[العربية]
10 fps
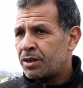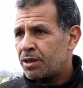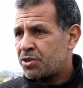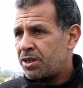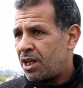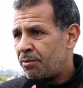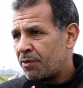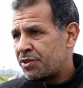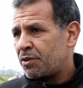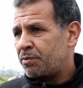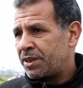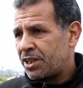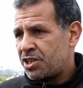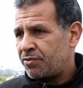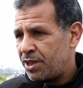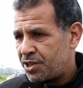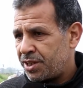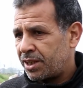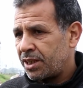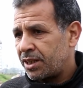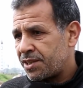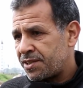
كيمشي للعمل الصبح واللي كيجي في العشيه كيلقى